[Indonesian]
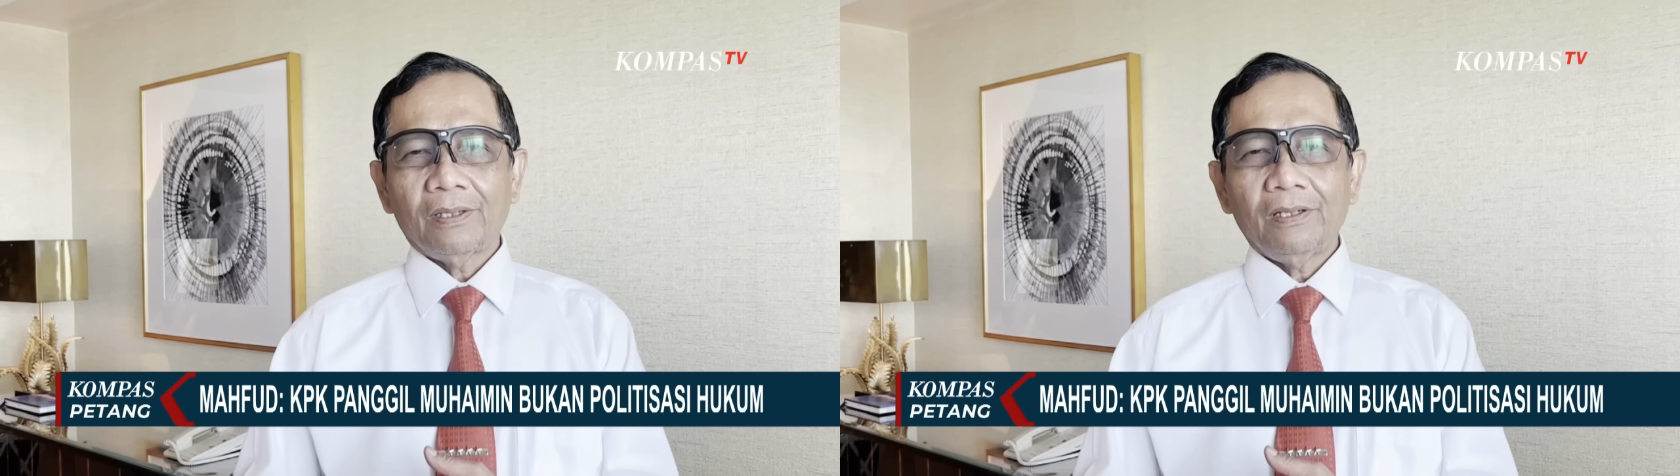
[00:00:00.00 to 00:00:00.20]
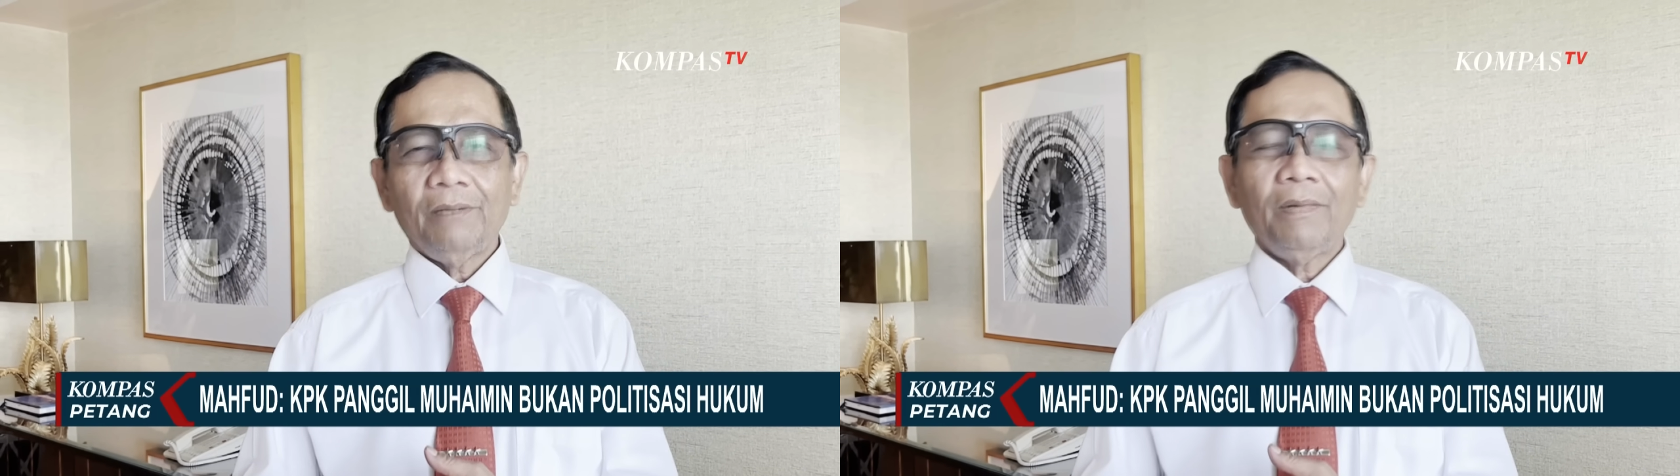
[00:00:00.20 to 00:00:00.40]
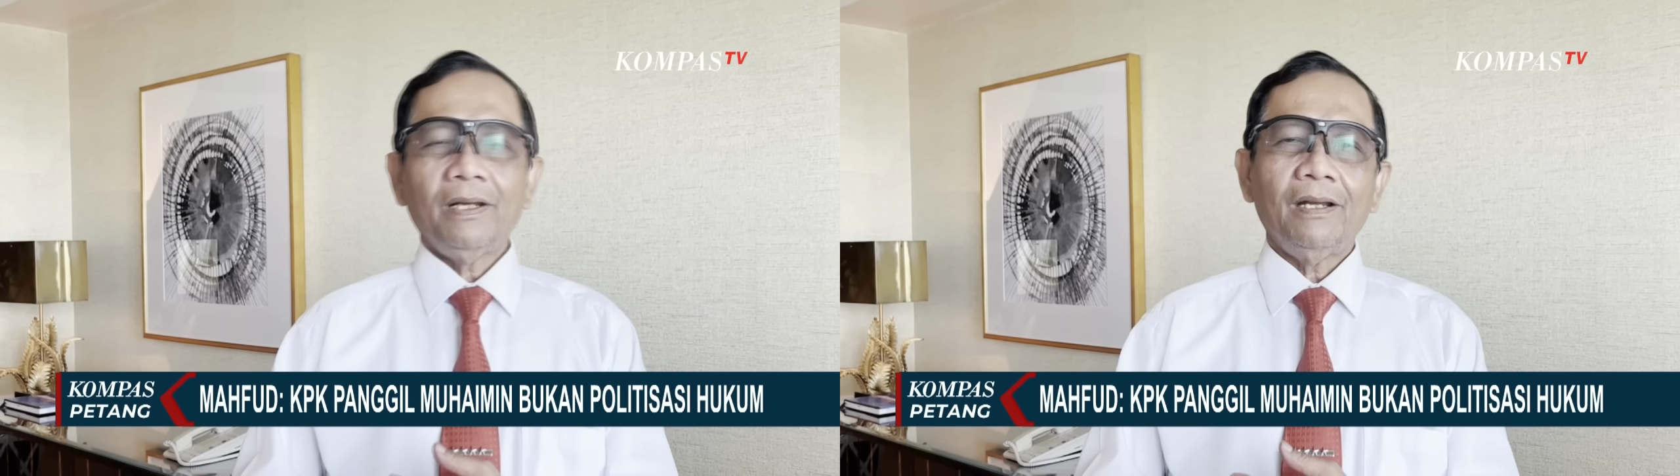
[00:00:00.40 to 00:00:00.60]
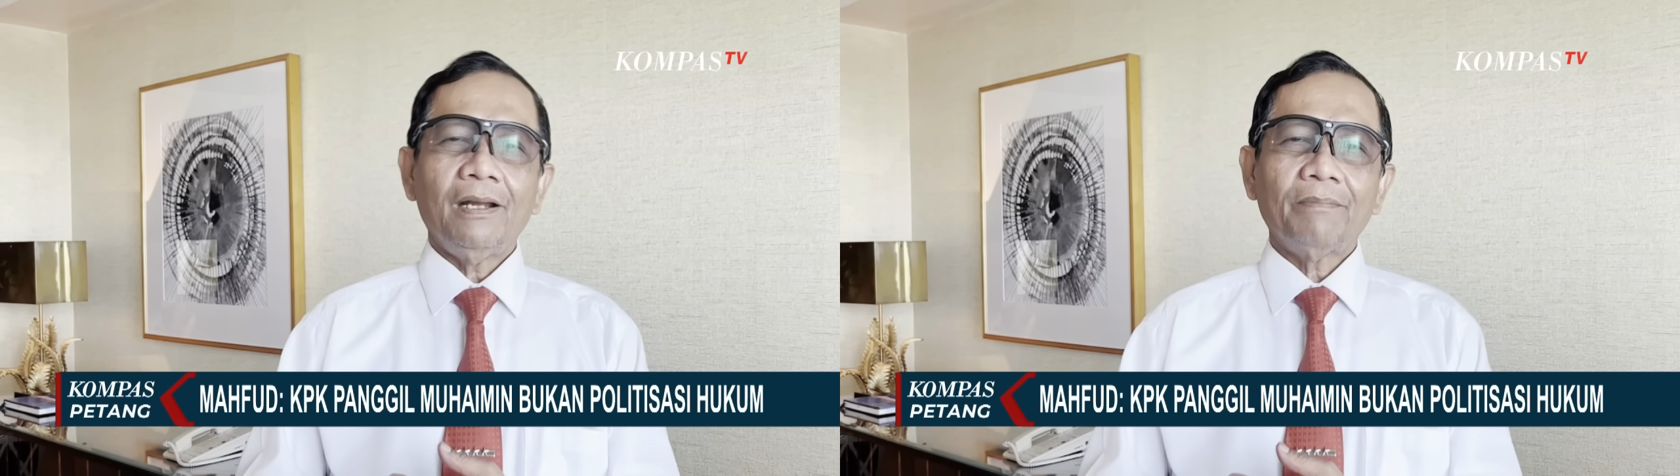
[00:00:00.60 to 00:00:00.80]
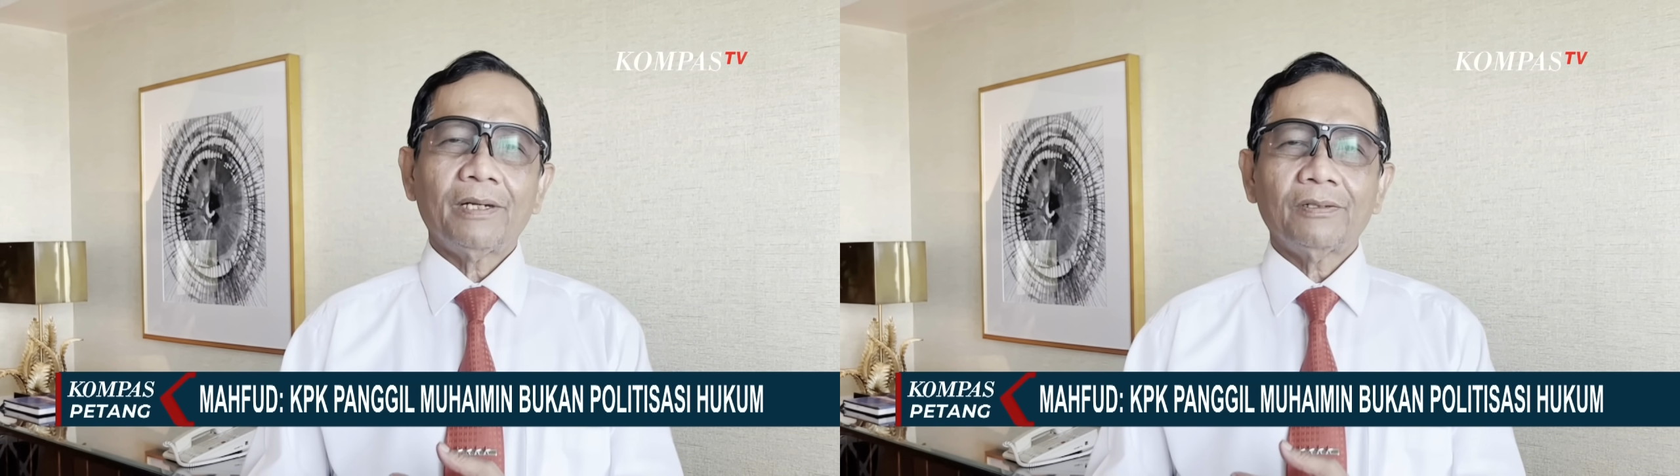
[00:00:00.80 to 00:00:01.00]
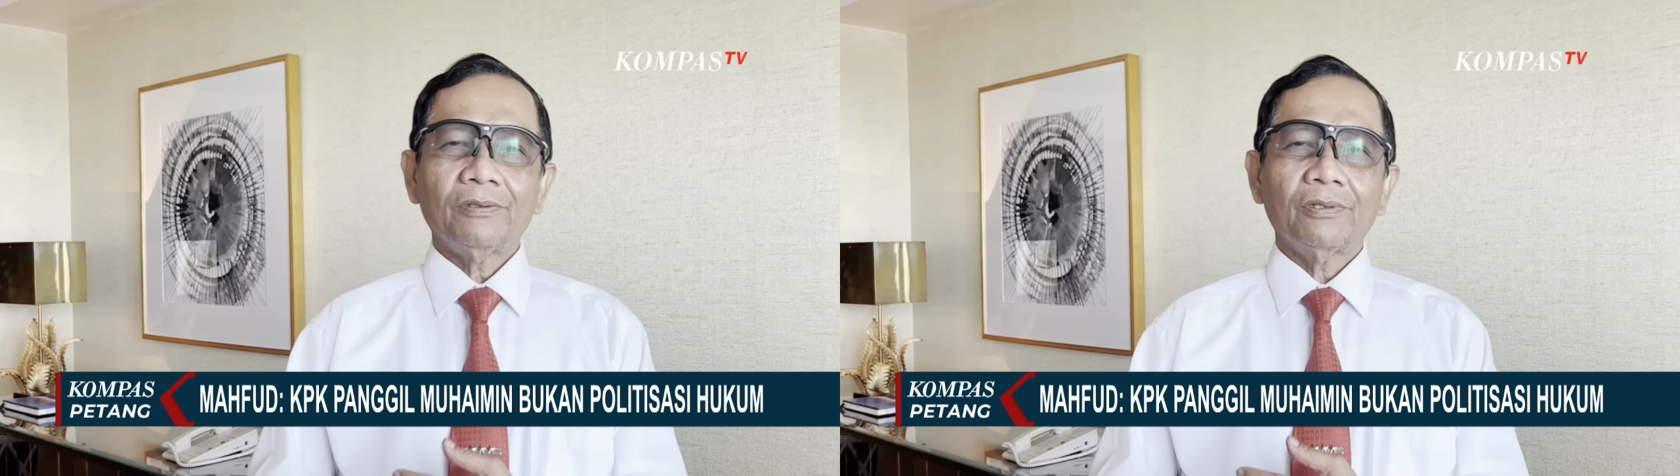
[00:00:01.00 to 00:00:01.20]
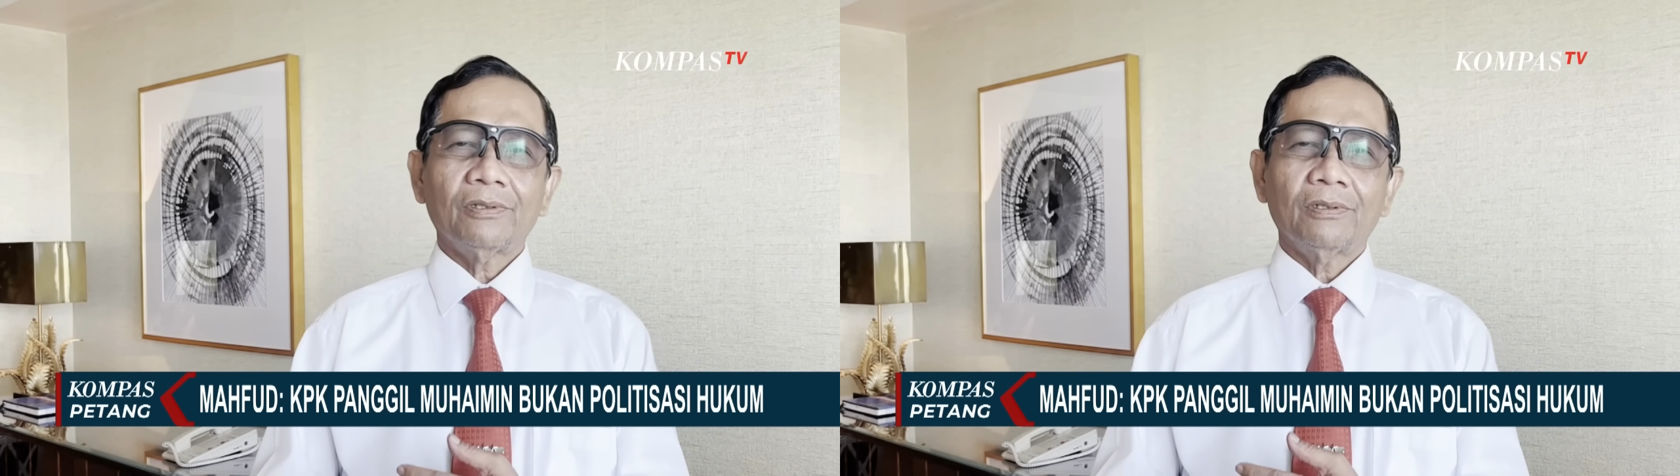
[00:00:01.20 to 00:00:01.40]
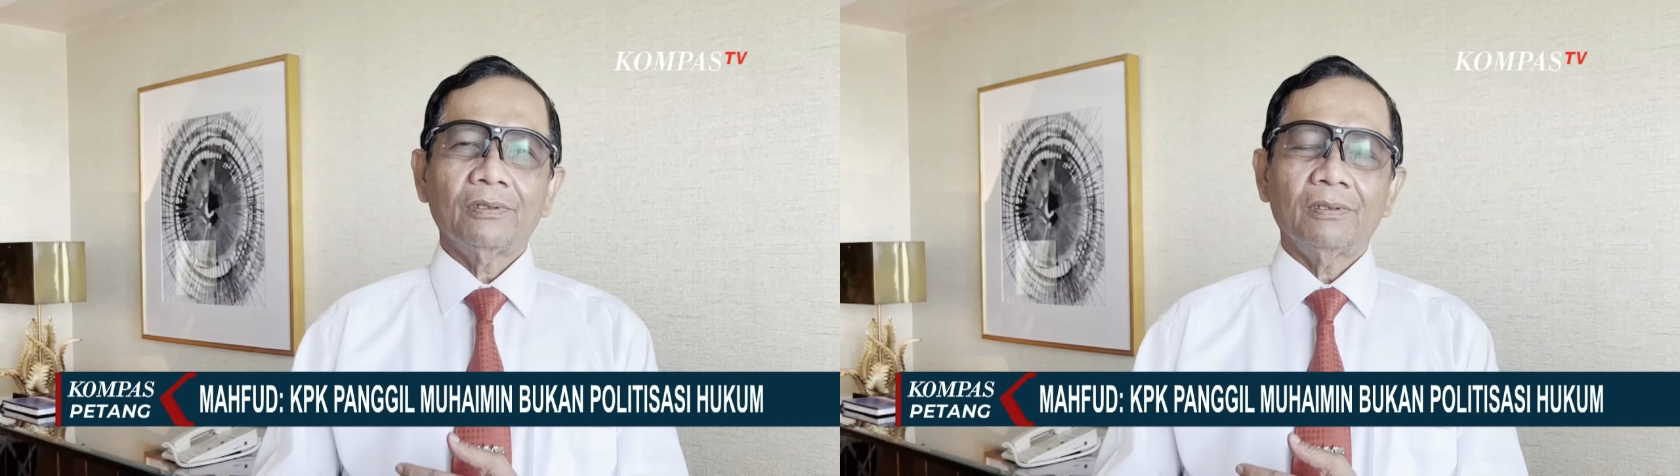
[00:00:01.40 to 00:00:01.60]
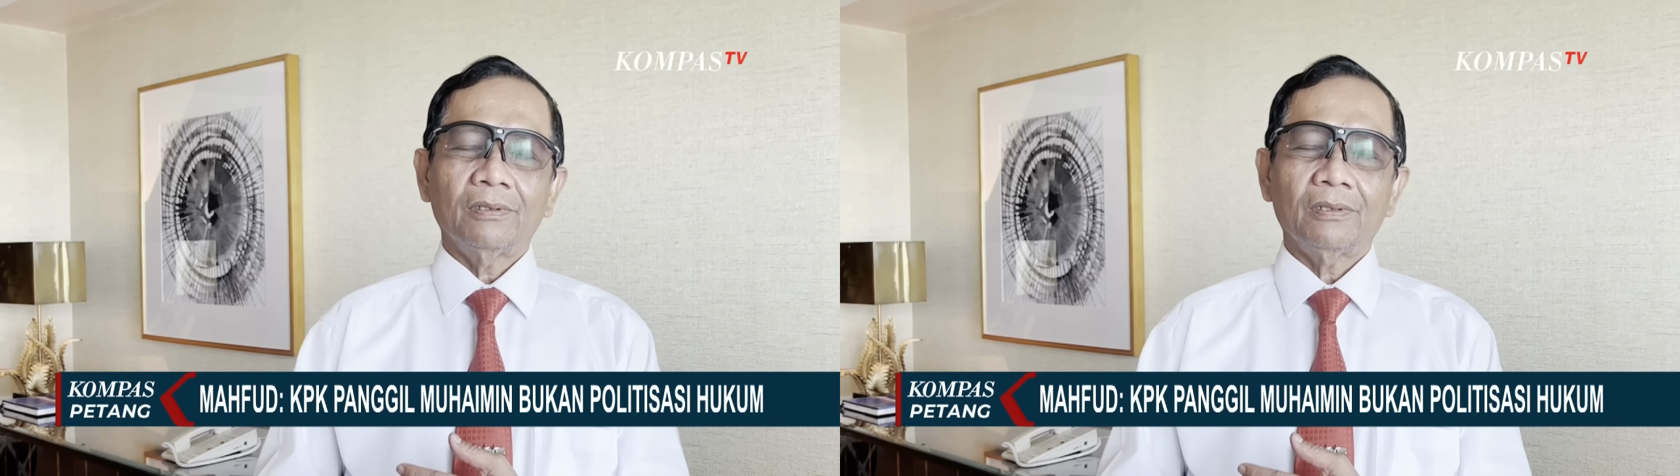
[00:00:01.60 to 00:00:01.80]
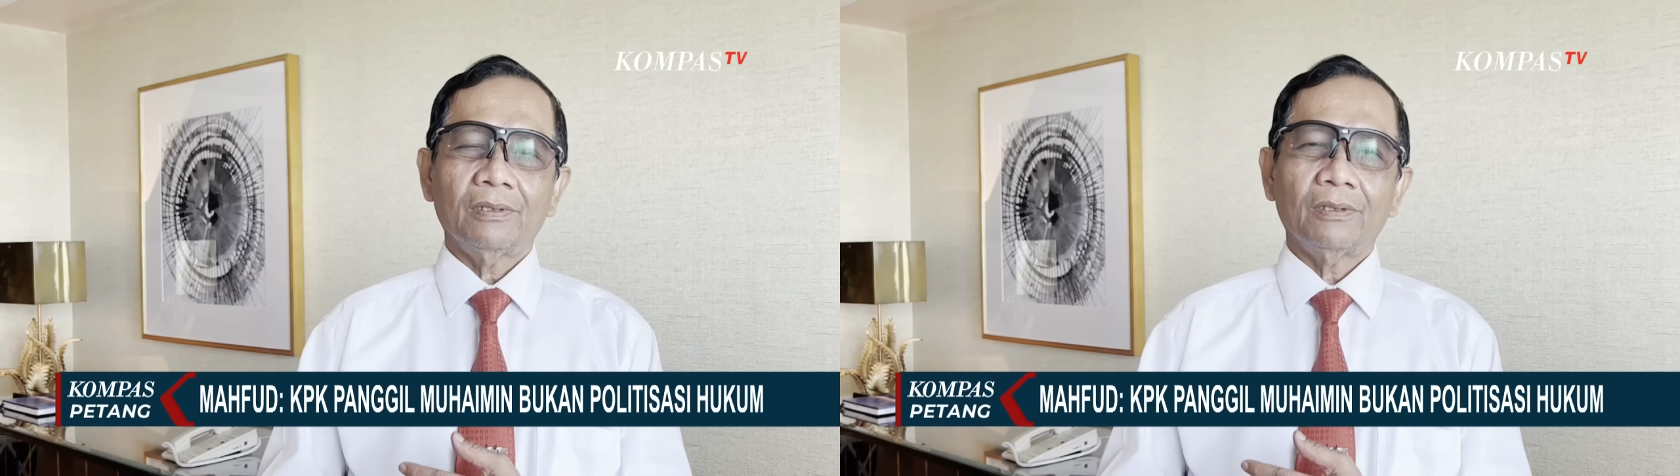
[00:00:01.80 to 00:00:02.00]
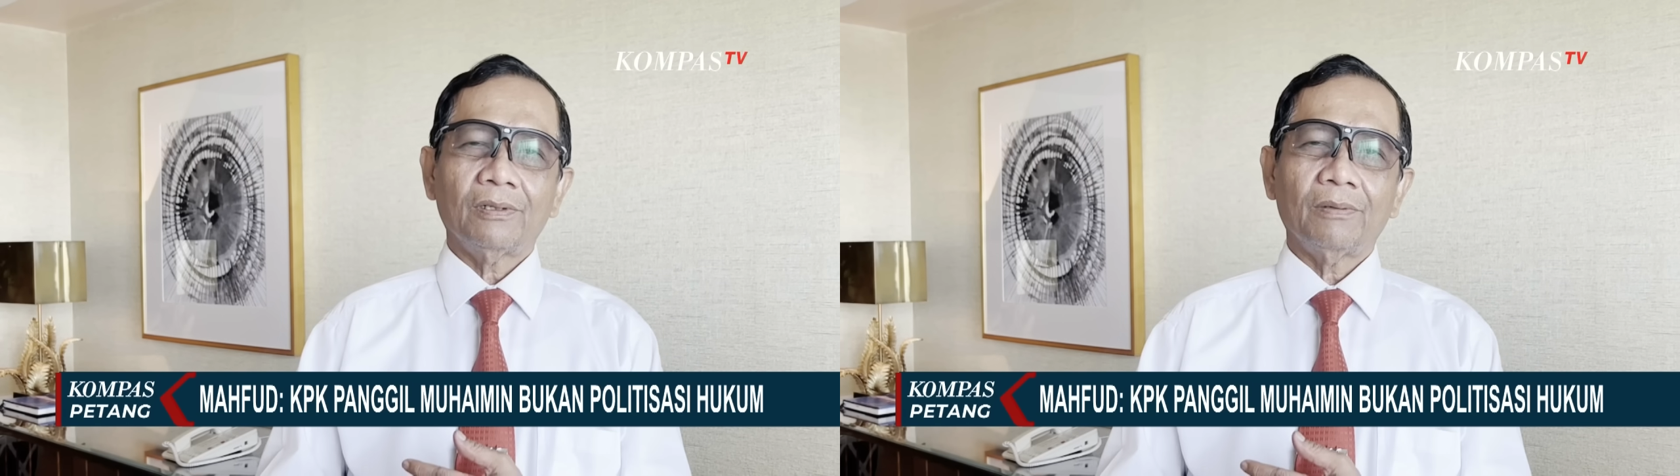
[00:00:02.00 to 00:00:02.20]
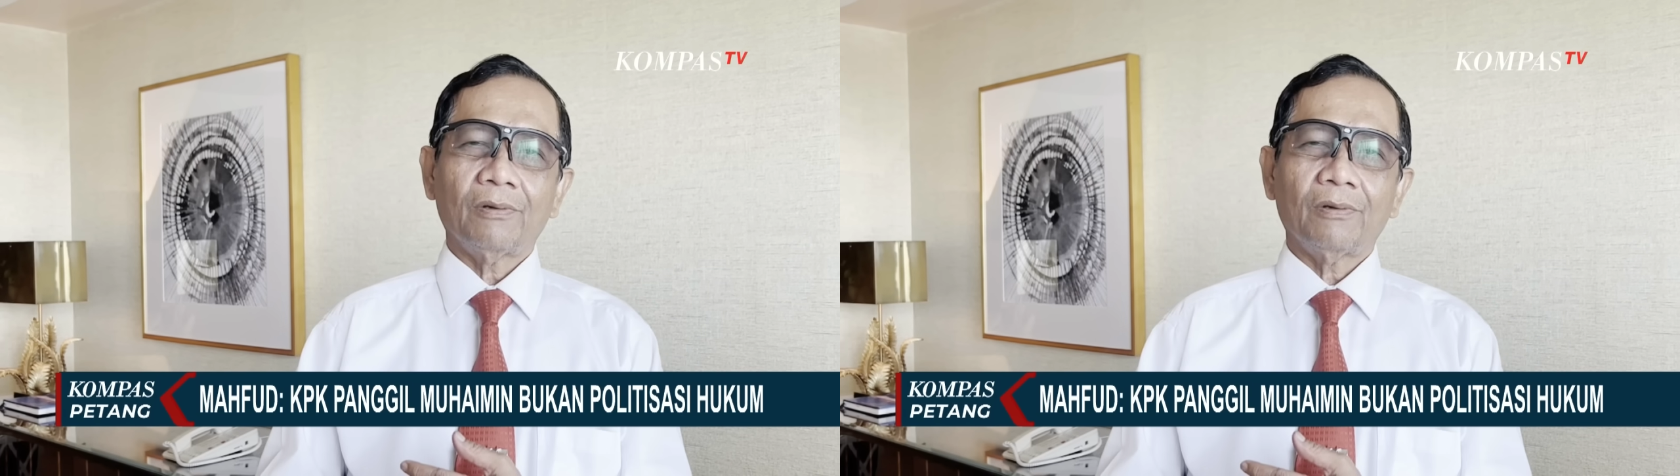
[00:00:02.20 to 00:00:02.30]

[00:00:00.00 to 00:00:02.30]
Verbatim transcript: terlibat dalam kasus eh,